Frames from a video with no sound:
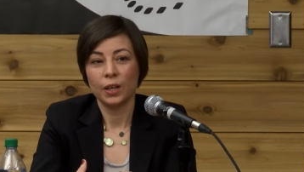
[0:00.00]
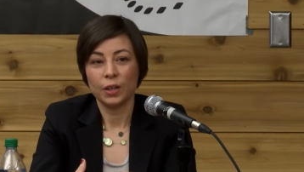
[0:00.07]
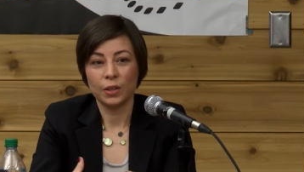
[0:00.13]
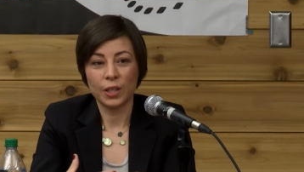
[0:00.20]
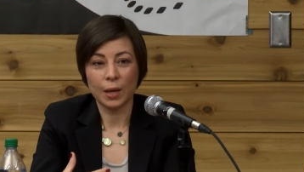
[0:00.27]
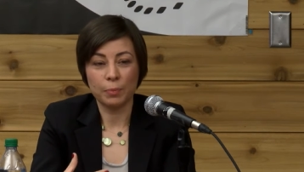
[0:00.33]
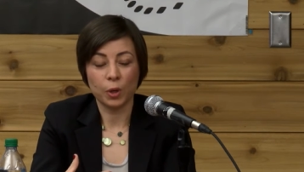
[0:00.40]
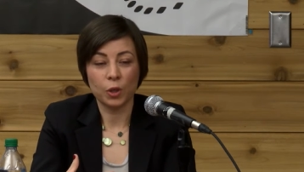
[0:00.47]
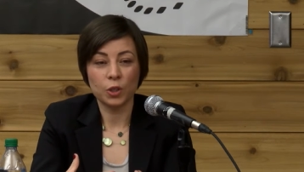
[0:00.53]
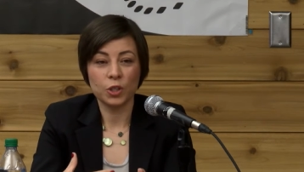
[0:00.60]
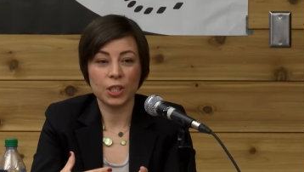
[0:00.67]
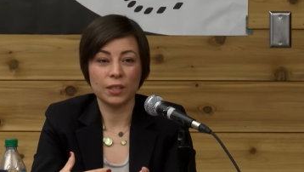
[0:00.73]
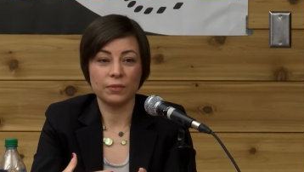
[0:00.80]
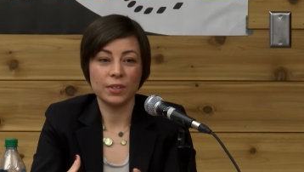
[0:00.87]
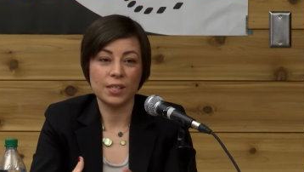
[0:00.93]
une
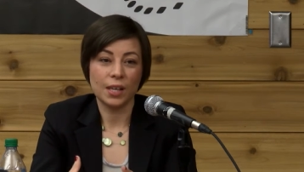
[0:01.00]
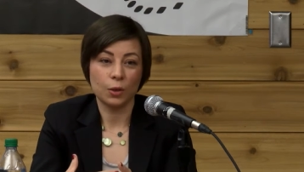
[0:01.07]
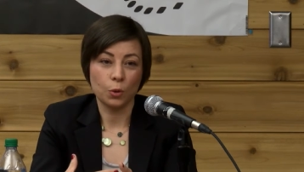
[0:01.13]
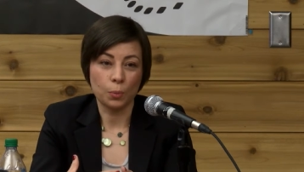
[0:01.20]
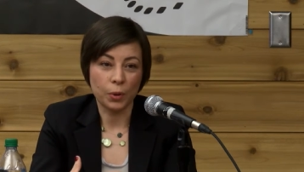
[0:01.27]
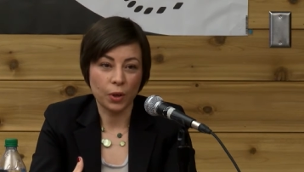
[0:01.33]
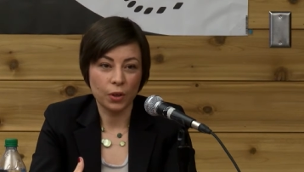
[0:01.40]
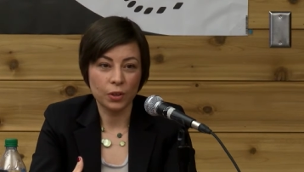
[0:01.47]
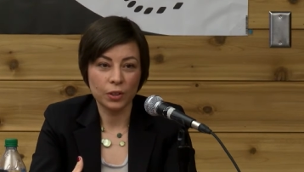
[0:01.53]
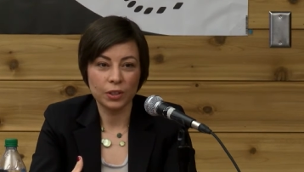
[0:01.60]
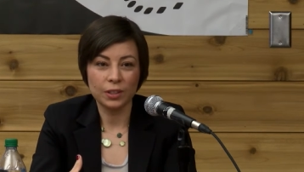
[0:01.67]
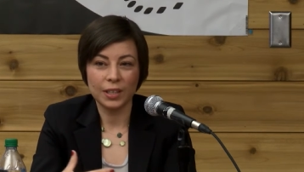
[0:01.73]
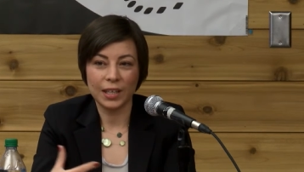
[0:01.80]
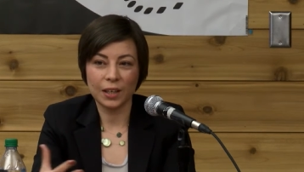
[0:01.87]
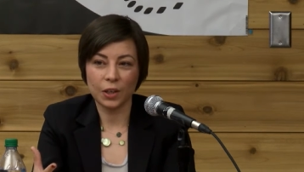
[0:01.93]
approche qui vise à
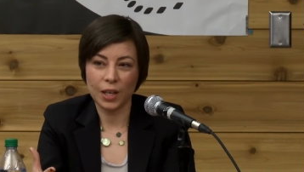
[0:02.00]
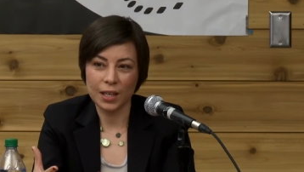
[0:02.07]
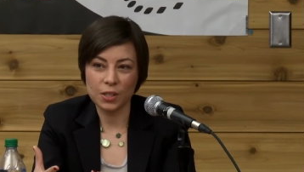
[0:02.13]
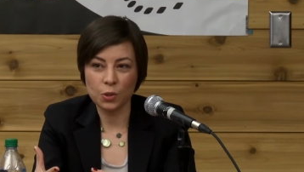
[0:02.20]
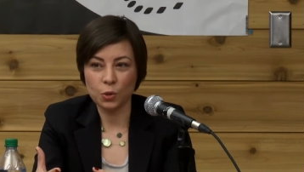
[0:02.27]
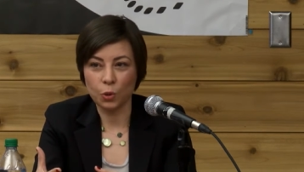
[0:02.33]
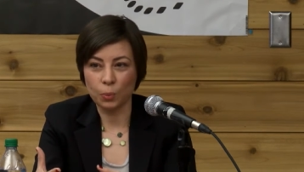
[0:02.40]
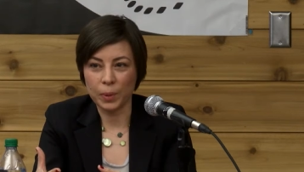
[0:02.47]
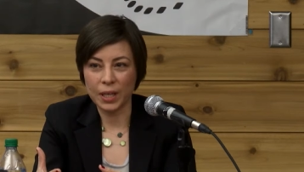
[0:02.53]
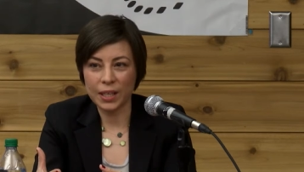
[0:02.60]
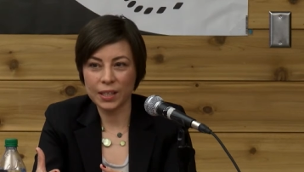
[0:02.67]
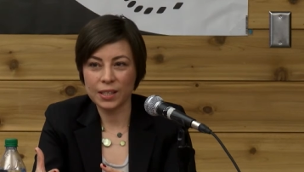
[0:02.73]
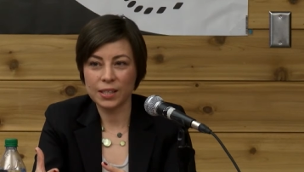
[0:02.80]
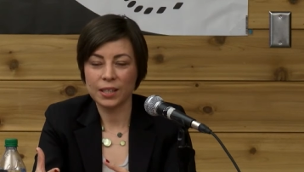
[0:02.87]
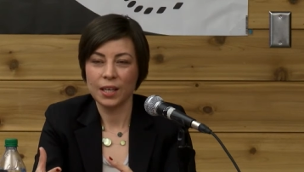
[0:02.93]
comprendre les relations
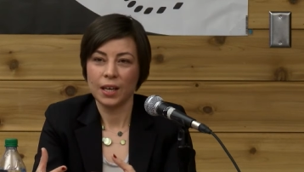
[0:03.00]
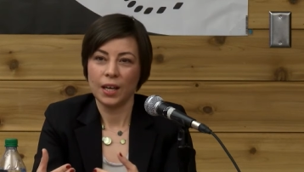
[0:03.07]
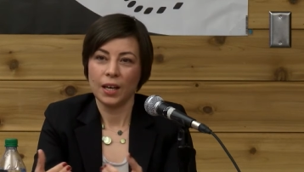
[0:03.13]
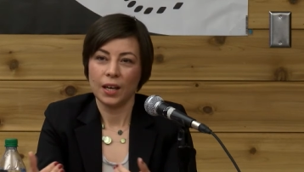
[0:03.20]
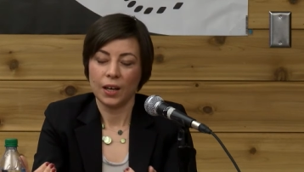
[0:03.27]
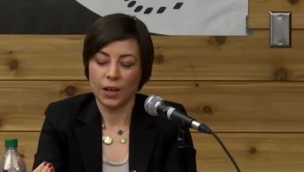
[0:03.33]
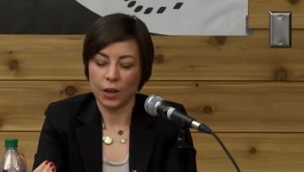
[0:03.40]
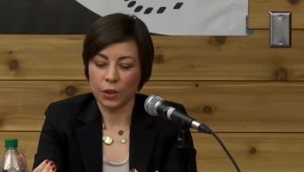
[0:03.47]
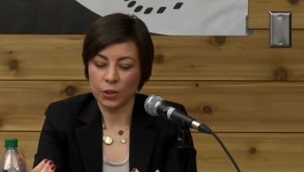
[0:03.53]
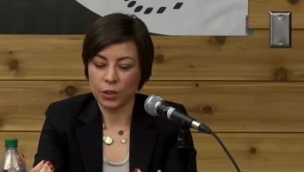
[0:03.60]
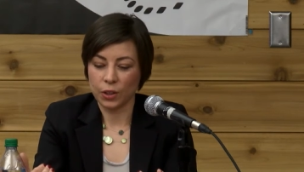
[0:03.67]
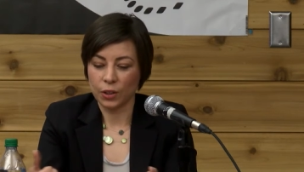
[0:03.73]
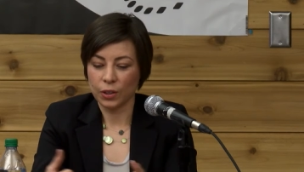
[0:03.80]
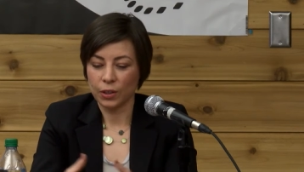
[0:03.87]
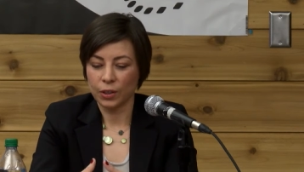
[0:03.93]
complexes
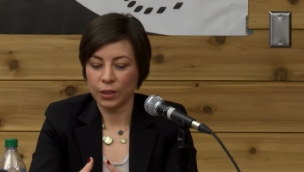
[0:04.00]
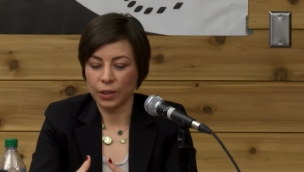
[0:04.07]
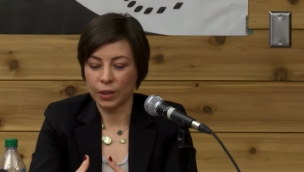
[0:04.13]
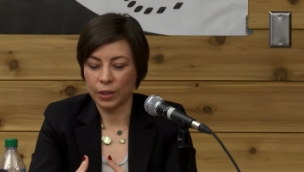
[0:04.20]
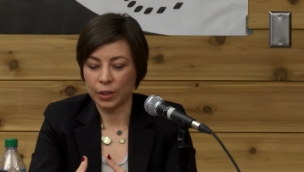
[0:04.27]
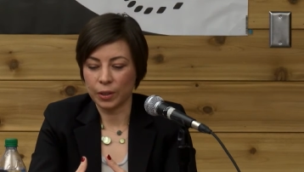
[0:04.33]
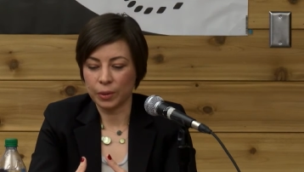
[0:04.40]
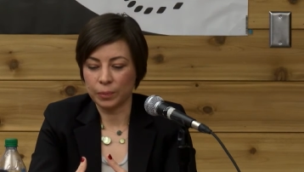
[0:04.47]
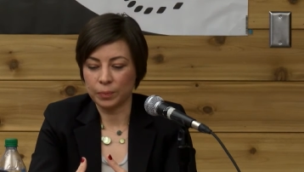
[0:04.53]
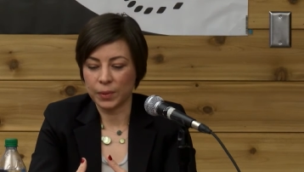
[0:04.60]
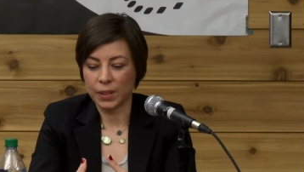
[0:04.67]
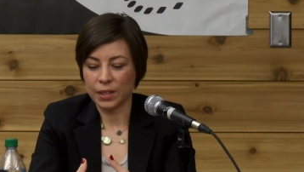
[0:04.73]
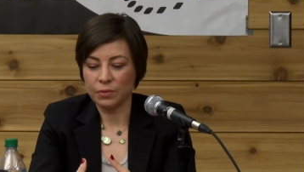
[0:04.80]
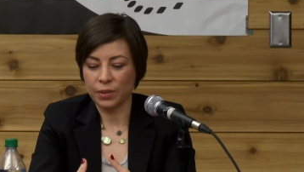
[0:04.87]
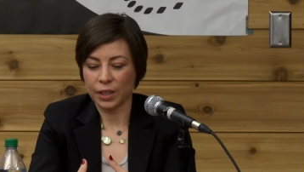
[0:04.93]
entre euh,
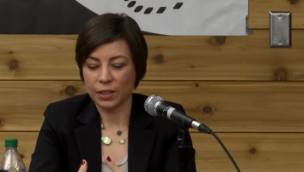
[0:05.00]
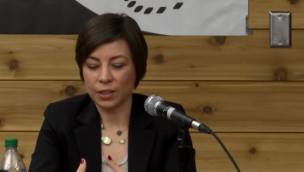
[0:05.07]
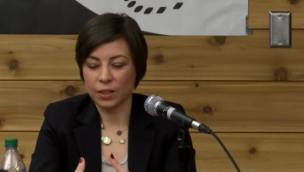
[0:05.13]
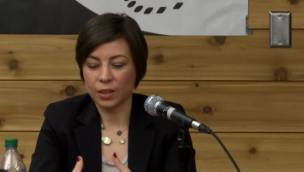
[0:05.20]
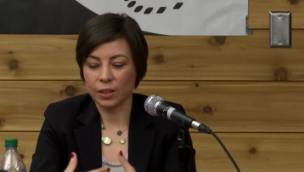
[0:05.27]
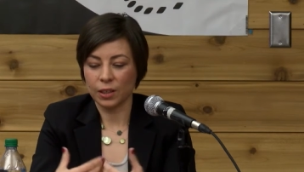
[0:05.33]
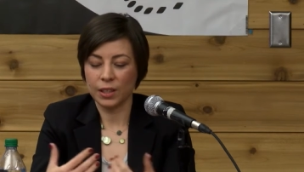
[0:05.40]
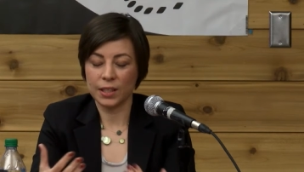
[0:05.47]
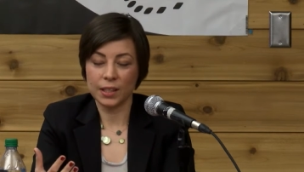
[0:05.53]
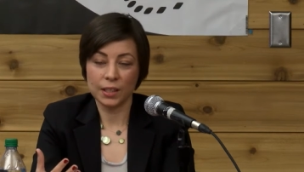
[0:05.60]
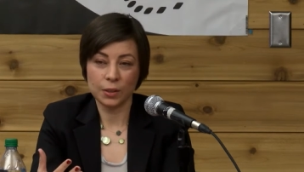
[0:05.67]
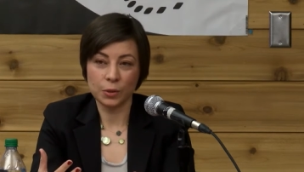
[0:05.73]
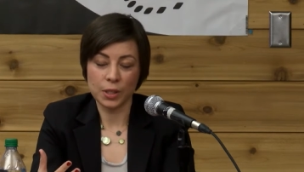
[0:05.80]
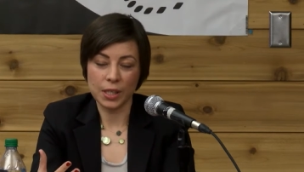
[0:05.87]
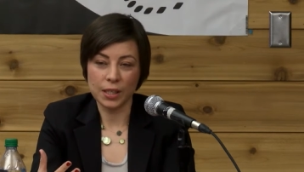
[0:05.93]
les facteurs
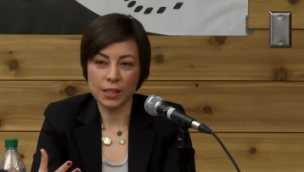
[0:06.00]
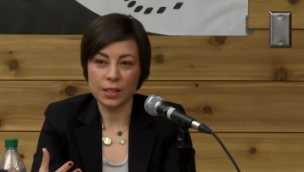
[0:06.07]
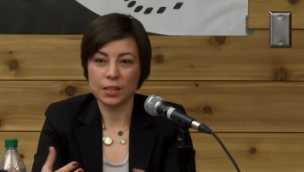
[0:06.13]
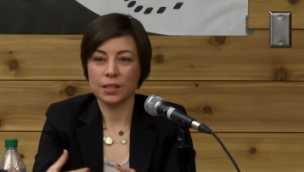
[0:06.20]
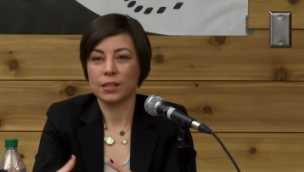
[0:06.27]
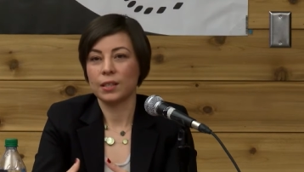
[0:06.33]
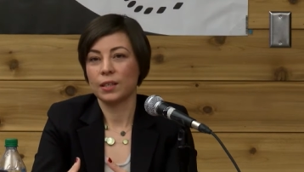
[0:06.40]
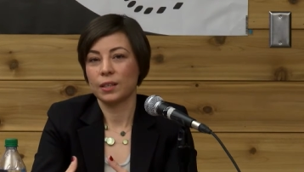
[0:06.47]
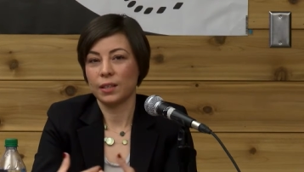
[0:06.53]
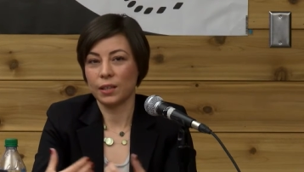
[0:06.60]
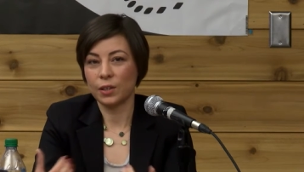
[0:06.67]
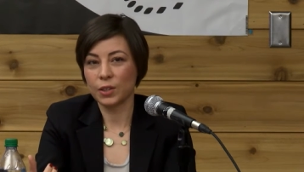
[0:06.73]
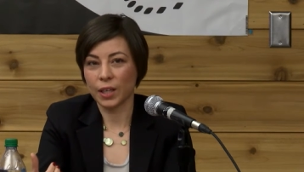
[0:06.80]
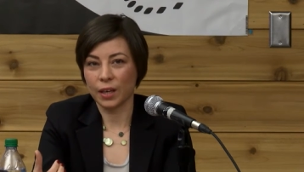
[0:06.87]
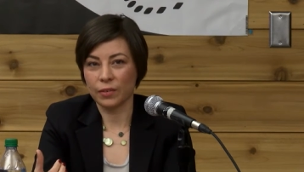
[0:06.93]
liés au sexe,
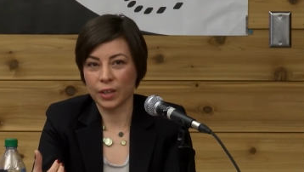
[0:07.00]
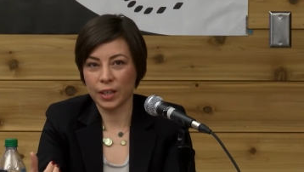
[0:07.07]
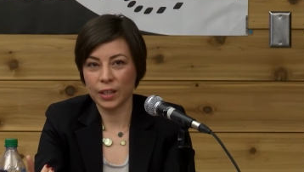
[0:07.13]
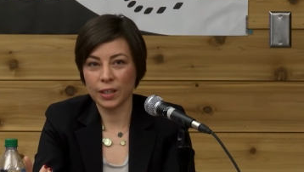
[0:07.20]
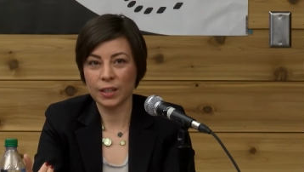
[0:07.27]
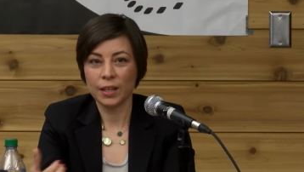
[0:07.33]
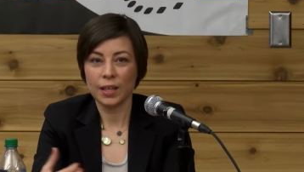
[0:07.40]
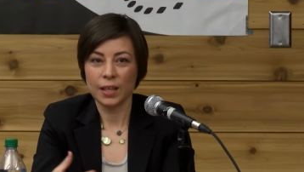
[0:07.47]
le travail